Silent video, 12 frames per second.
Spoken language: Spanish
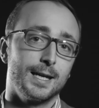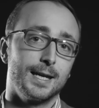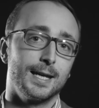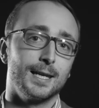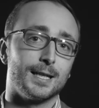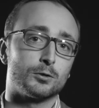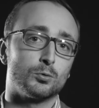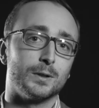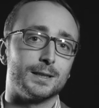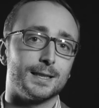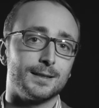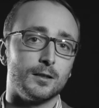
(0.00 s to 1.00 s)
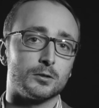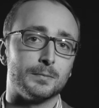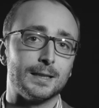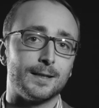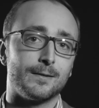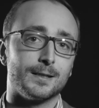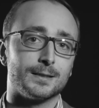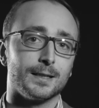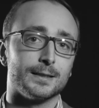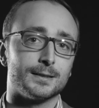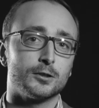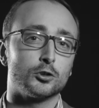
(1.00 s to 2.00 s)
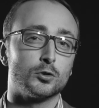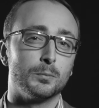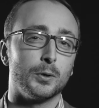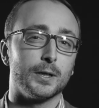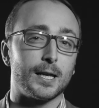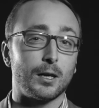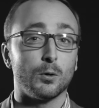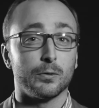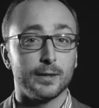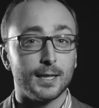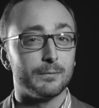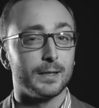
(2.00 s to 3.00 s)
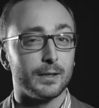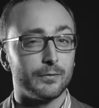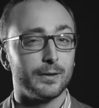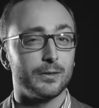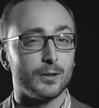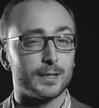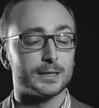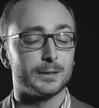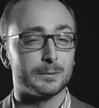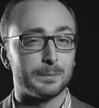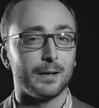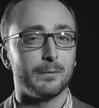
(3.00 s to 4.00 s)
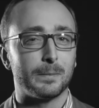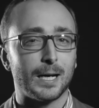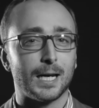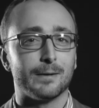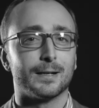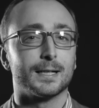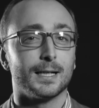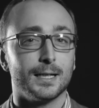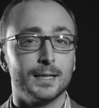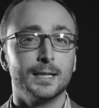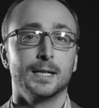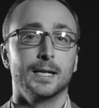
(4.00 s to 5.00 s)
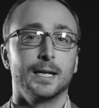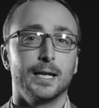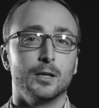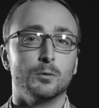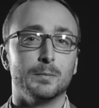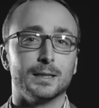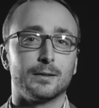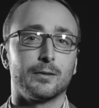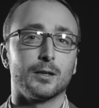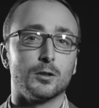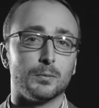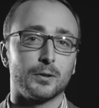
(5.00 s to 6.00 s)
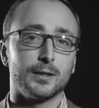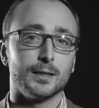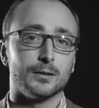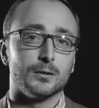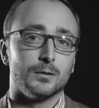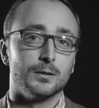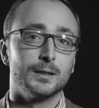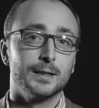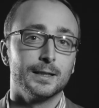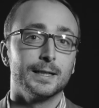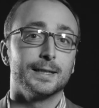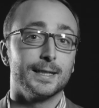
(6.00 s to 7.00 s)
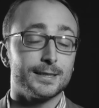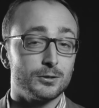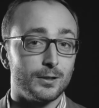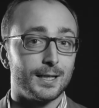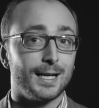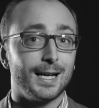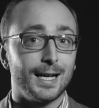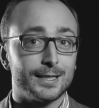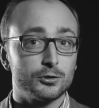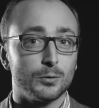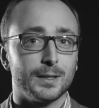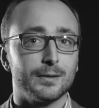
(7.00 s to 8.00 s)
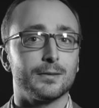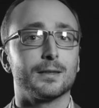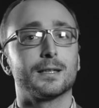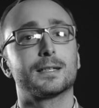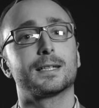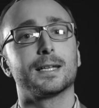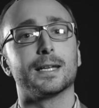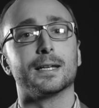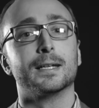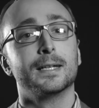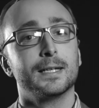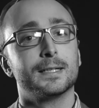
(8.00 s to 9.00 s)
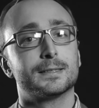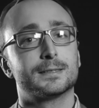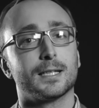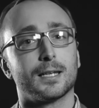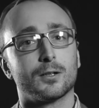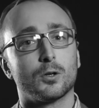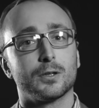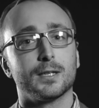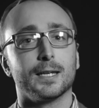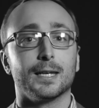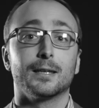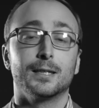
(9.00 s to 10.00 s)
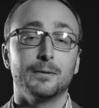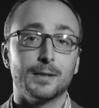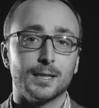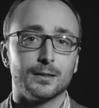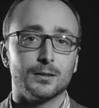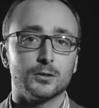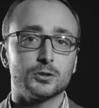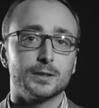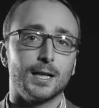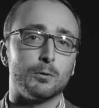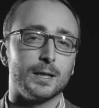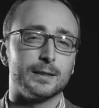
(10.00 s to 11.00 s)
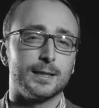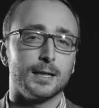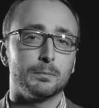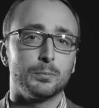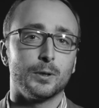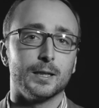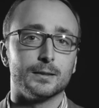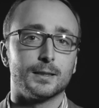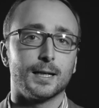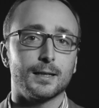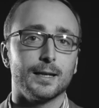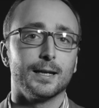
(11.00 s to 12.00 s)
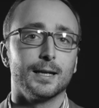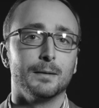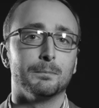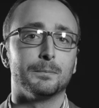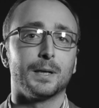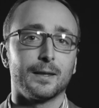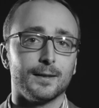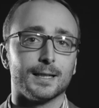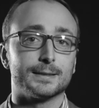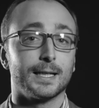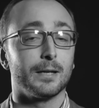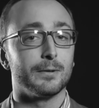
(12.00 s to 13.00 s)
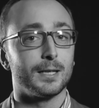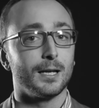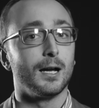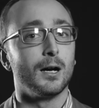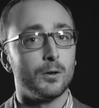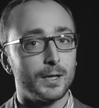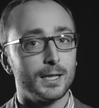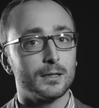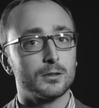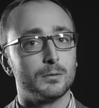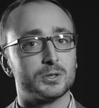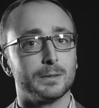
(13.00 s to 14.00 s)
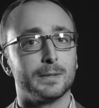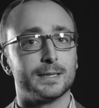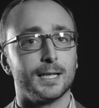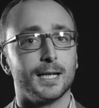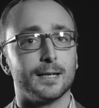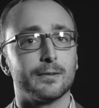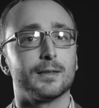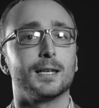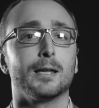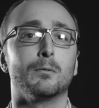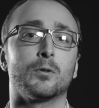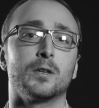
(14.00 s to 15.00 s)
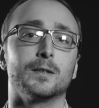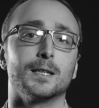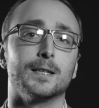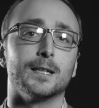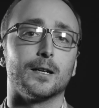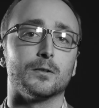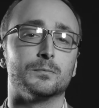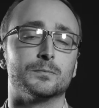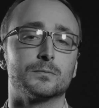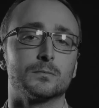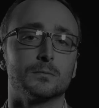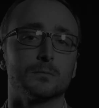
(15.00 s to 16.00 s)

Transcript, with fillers: en las cuentas de 2016. Esto supone reducir el beneficio que se esperaba para la banca en un 25%. Y esto hará, a su vez, que se recorten dividendos y alguna entidad puede entrar en pérdidas. Hay que ver ahora cómo se materializa la evolución del dinero.